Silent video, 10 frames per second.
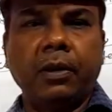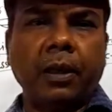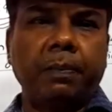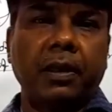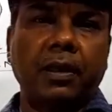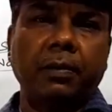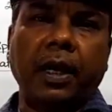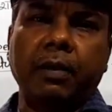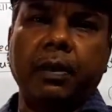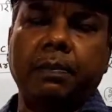के पश्चिम
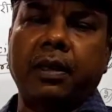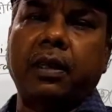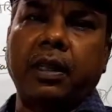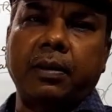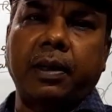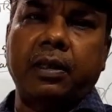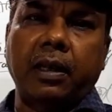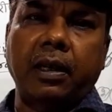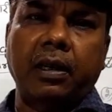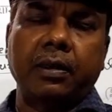भाग में प्रशांत
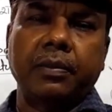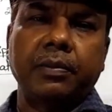महासागर है